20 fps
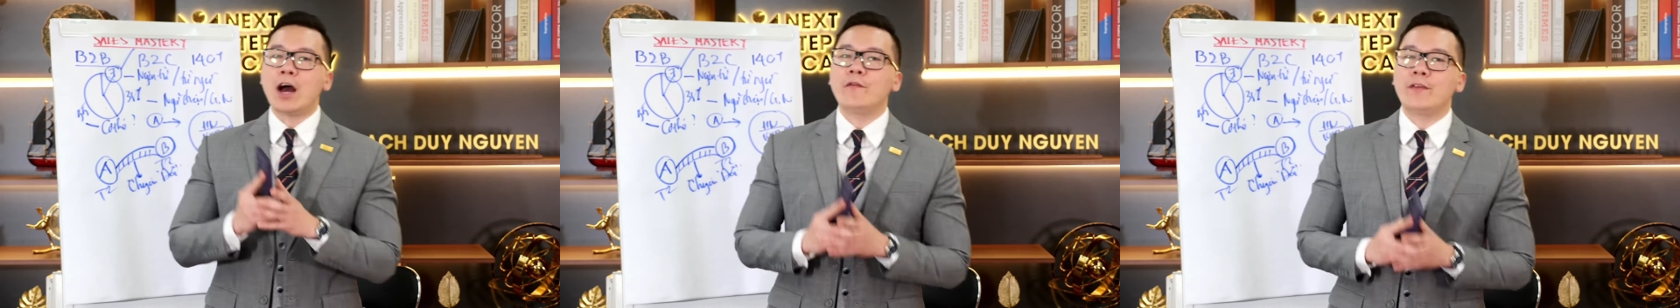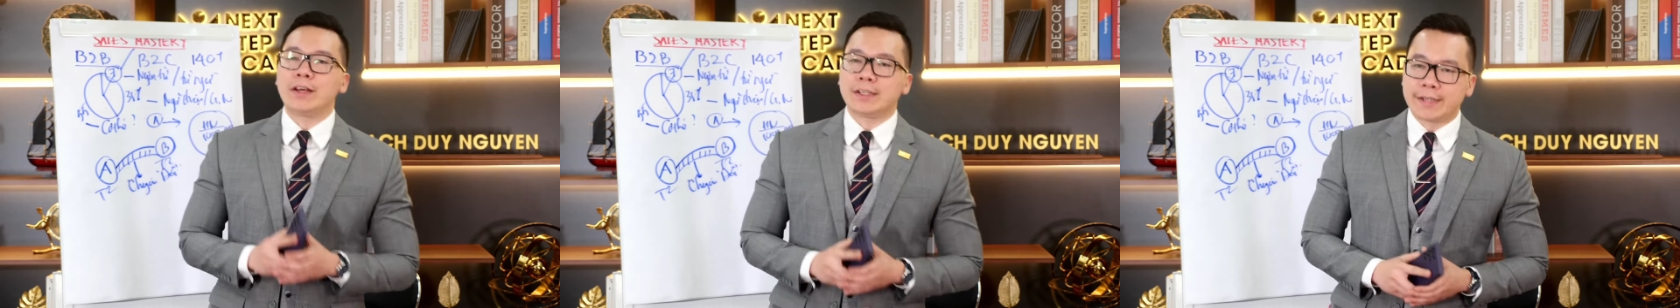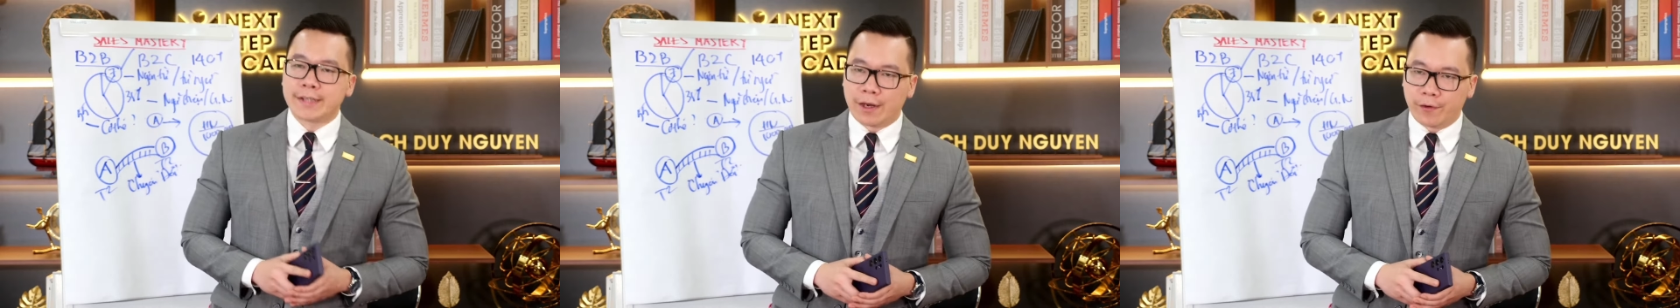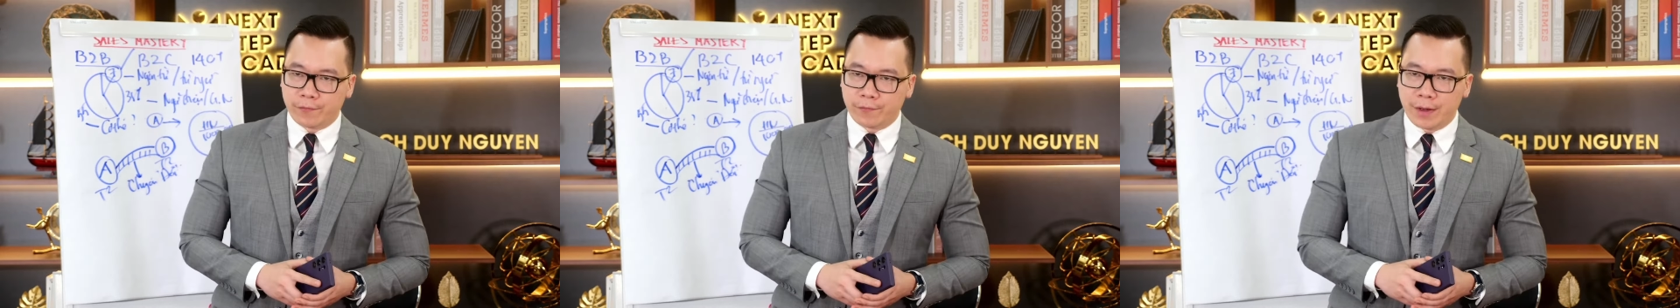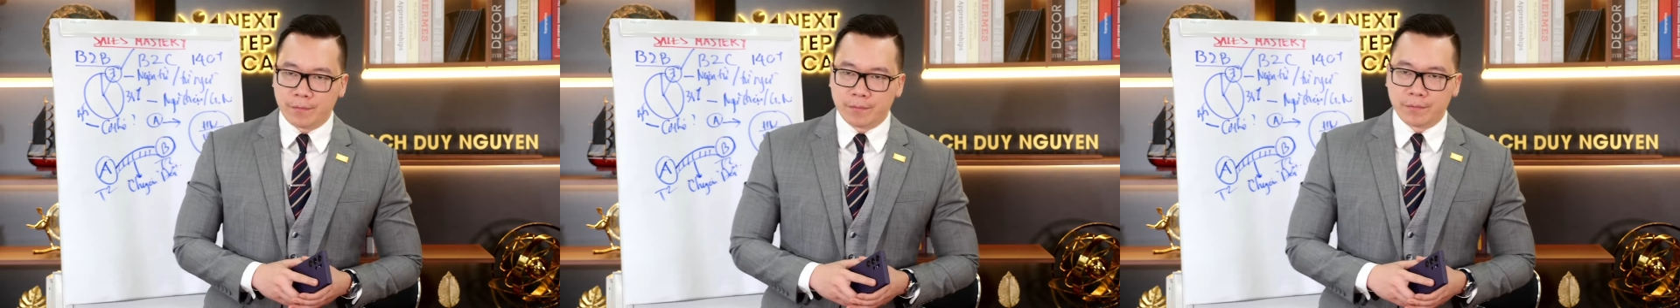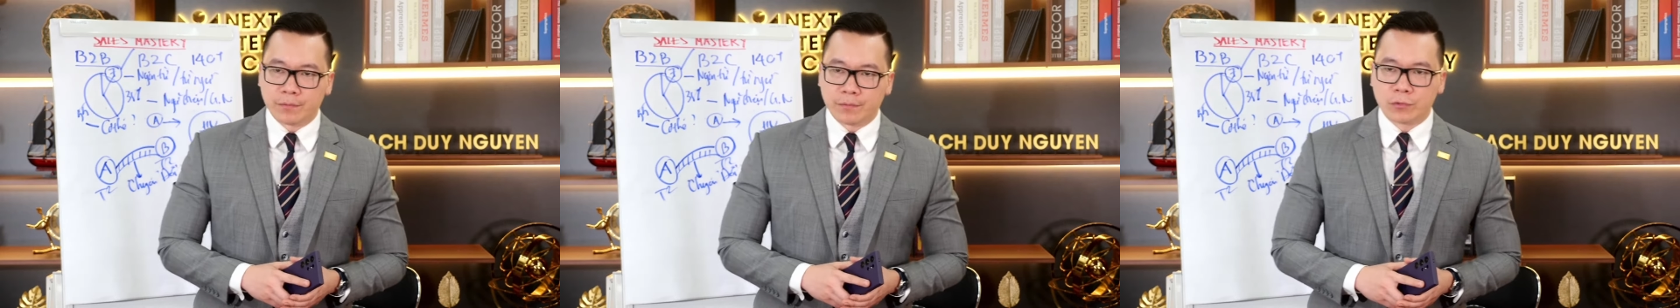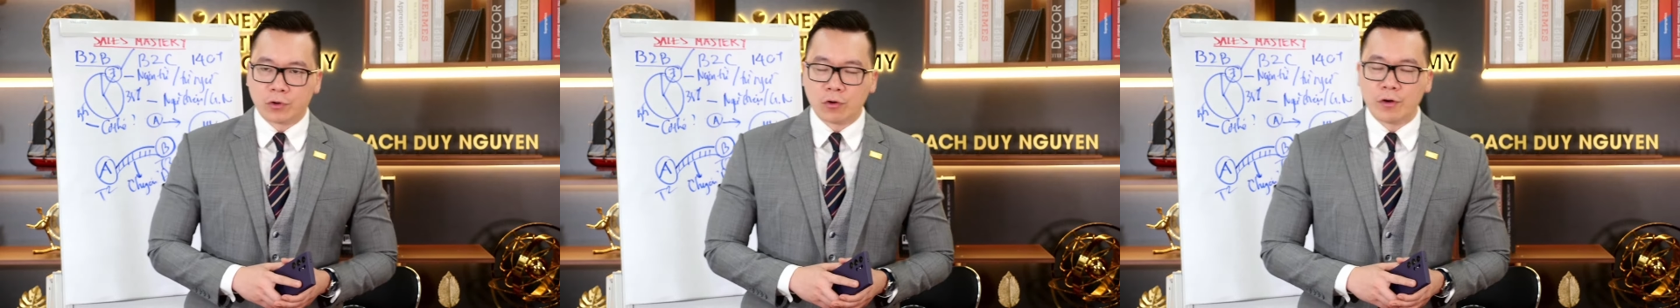về sản phẩm
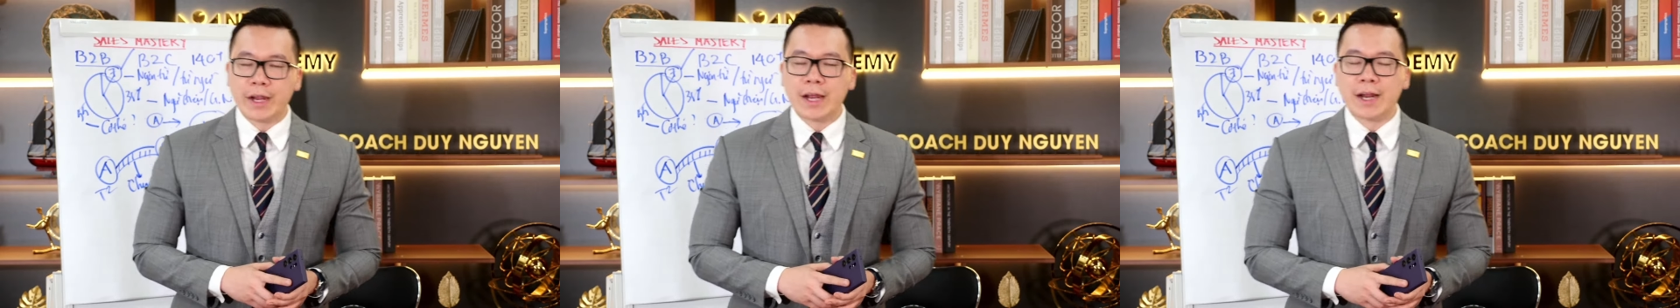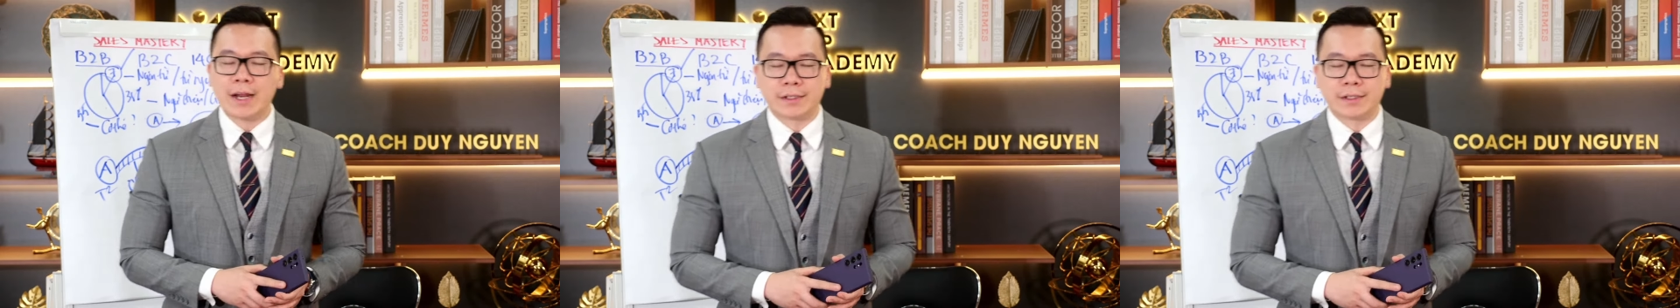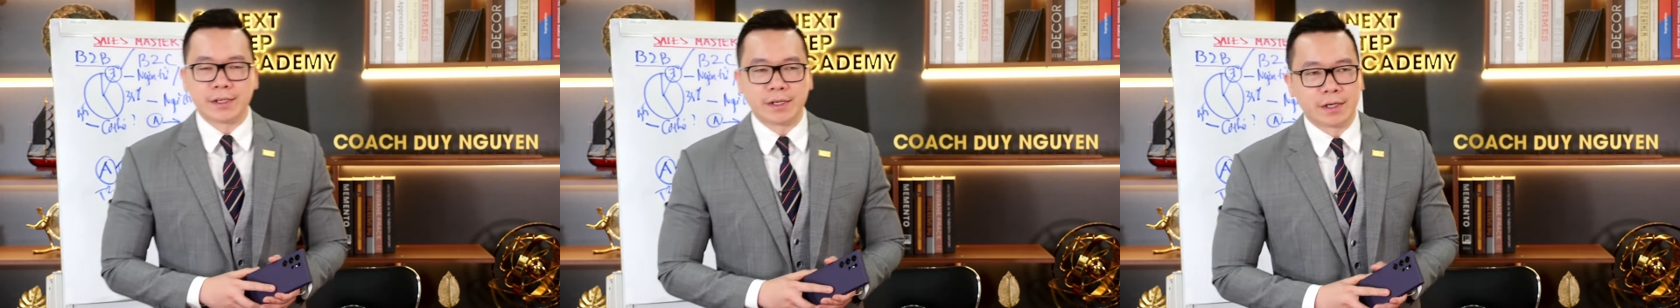có nghĩa là gì?